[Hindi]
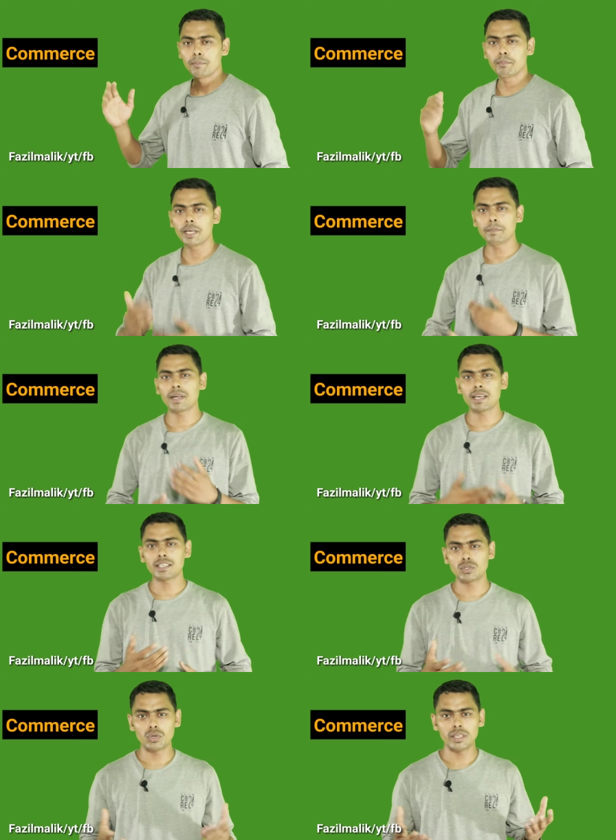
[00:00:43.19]
वहीं पर
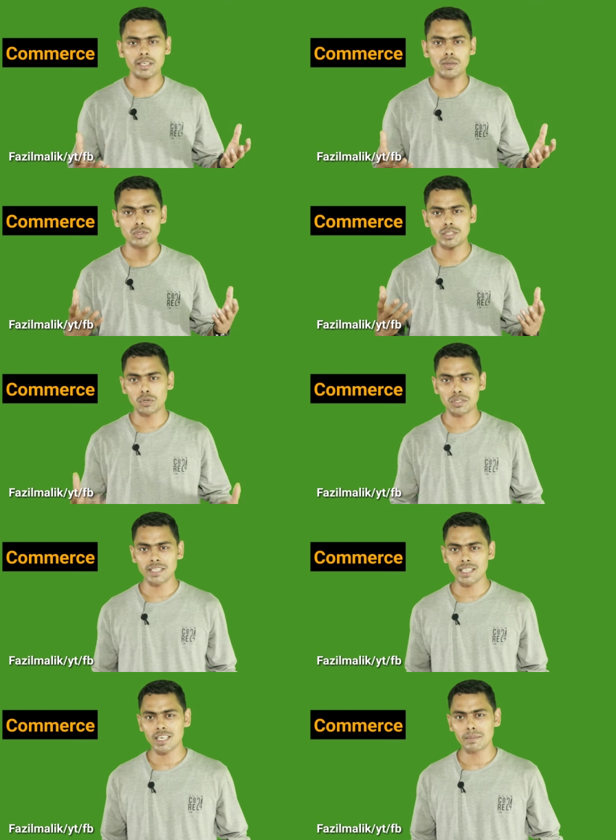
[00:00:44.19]
अगर थोड़े उससे और
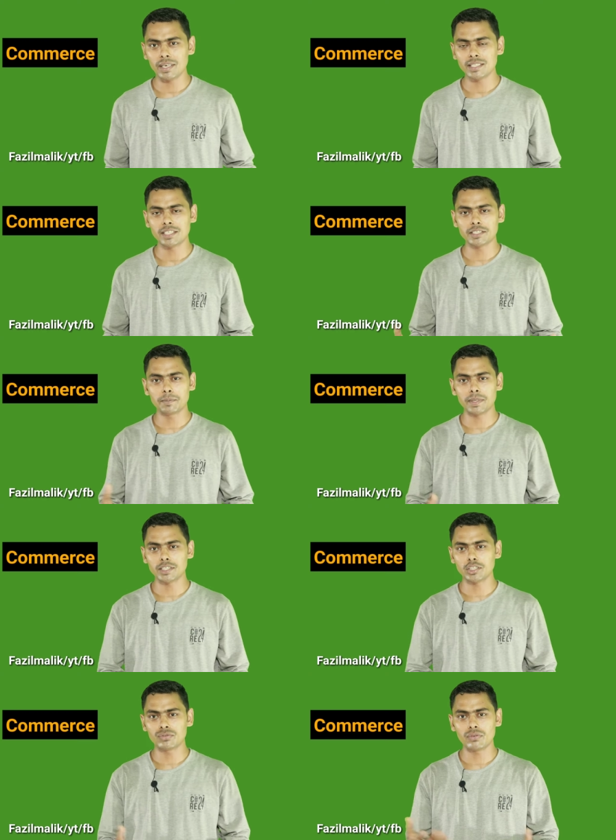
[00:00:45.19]
ज़्यादा कम आए सिक्सटी
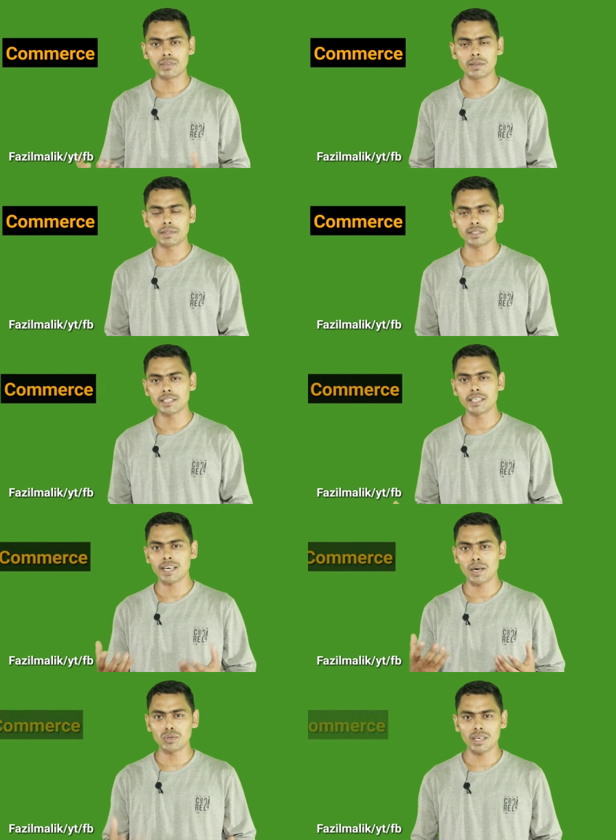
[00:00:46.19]
परसेंट और फिफ्टी परसेंट के
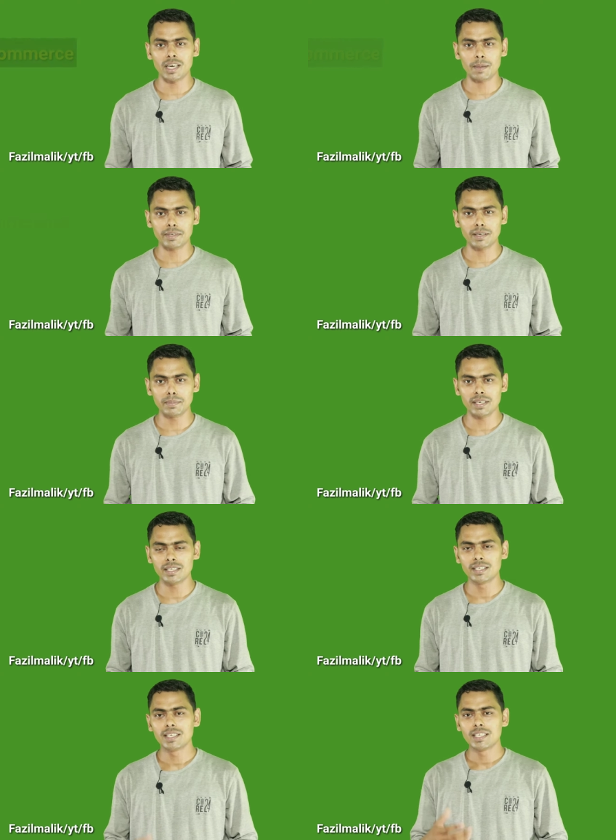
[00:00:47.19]
अराउंड अगर आपके नंबर
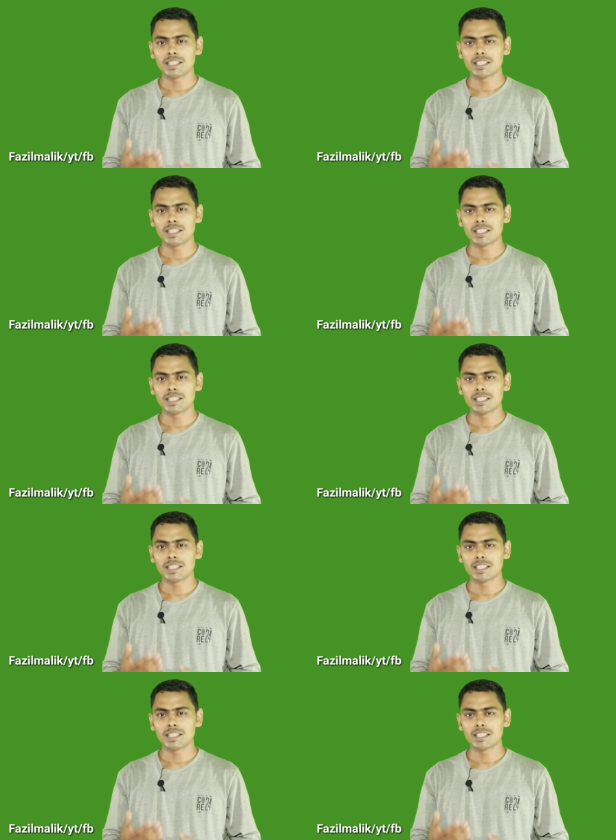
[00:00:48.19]
हैं